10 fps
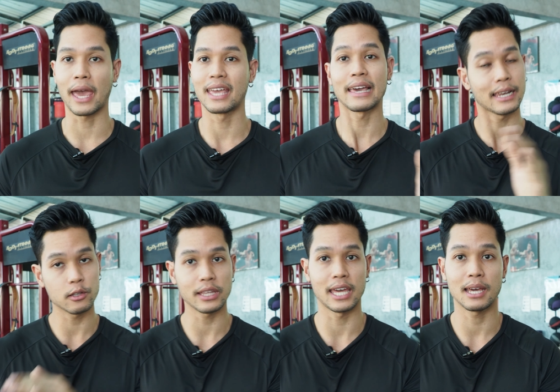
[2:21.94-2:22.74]
แต่ยังไงก็
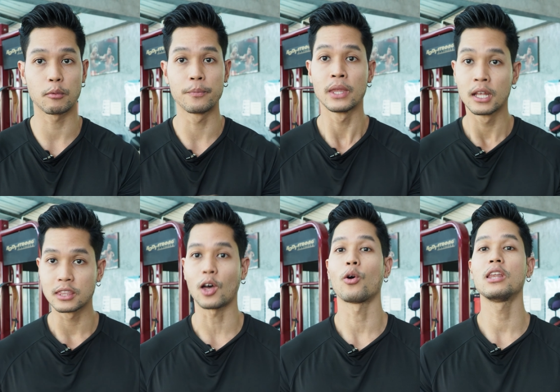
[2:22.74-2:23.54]
แล้วแต่นะผม
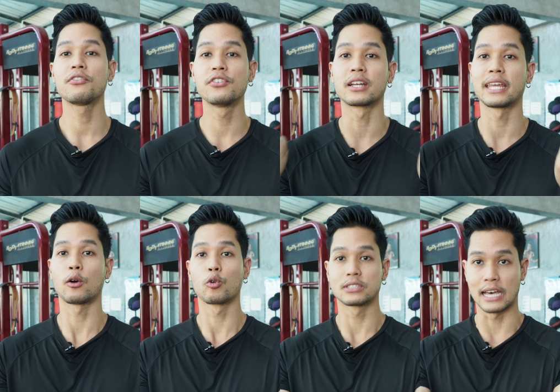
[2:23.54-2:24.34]
ต่อให้เราฝึกใน
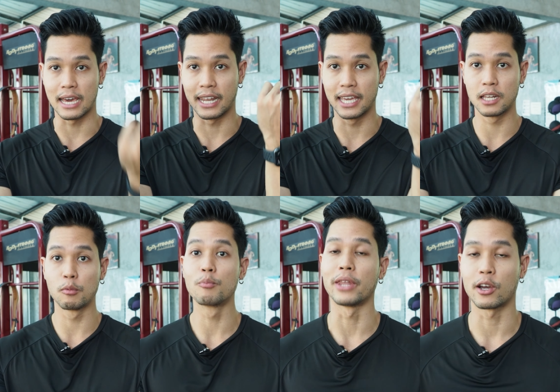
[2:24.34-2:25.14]
องศาไหนหรื
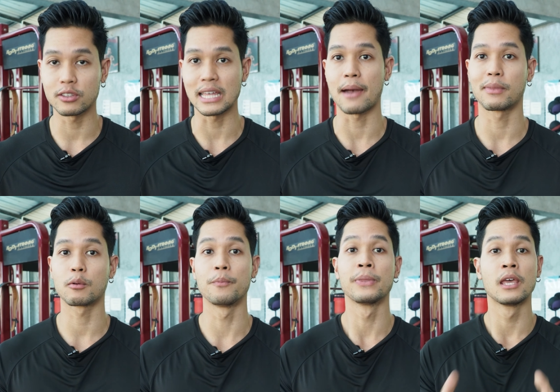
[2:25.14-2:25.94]
อมุมไหนก็ตาม
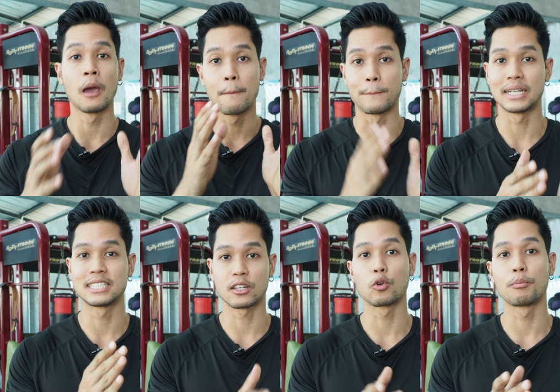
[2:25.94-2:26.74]
นะผมมั
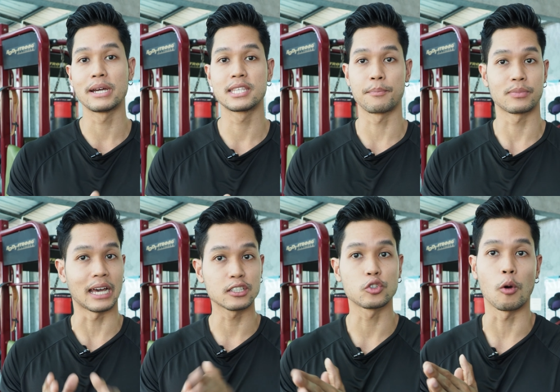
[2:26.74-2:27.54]
นจะโดนไบเซป
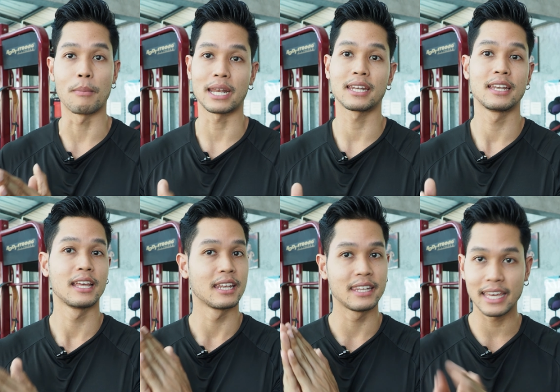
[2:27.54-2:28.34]
ทั้ง2มัด
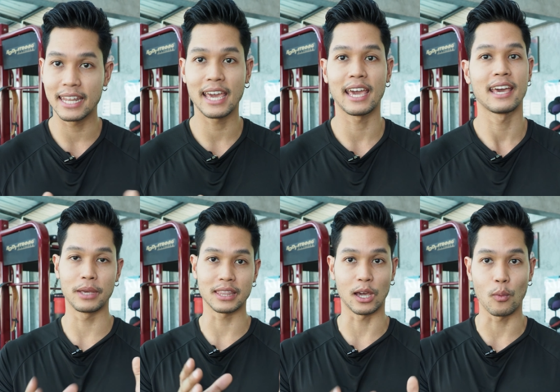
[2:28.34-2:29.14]
แน่ๆ
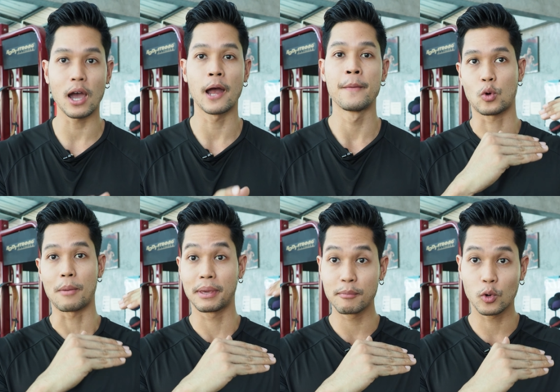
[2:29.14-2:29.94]
เพียงแต่ว่าค
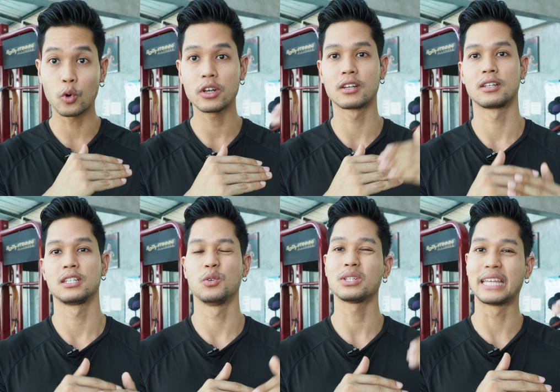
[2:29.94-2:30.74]
วามเข้มข้น
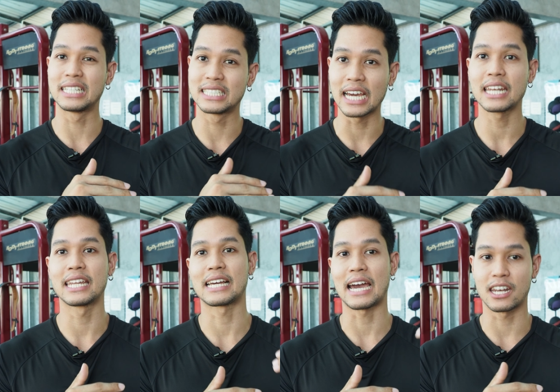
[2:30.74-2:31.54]
หรือว่าเทนชั่น
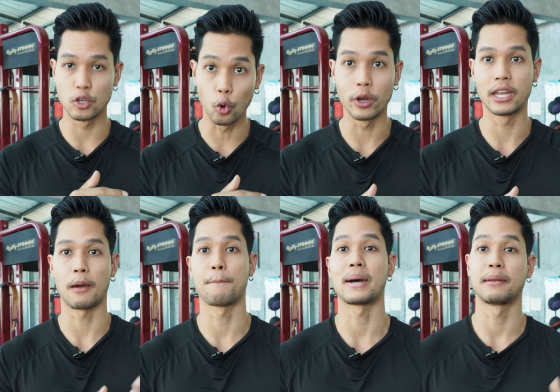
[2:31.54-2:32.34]
ในการโดน
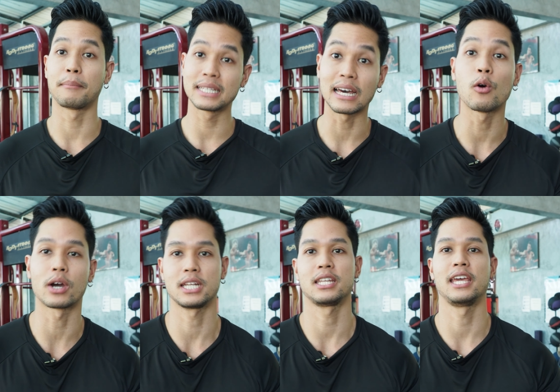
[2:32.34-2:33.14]
เนี่ยมันไม่เท่า
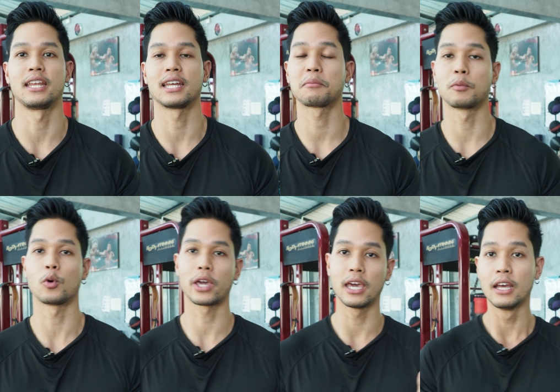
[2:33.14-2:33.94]
กันนั่นเองนะครับผม
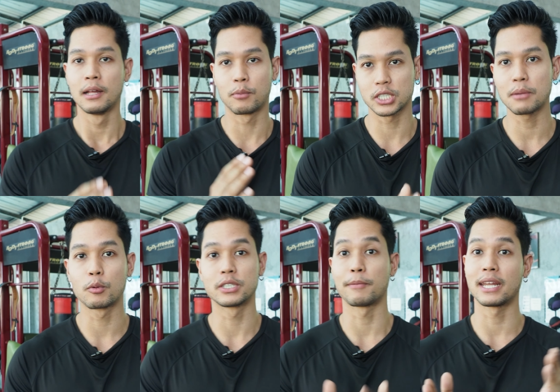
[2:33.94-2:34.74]
โอเคเพราะฉะนั้น
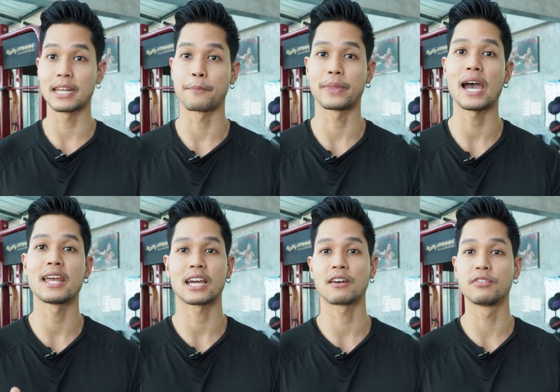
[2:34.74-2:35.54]
ผมจะมาแนะนำท่า
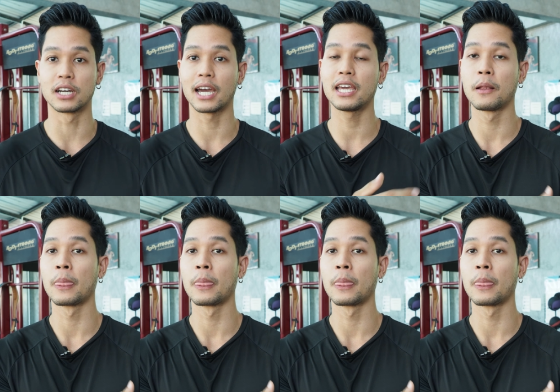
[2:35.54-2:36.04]
ในการฝึกให้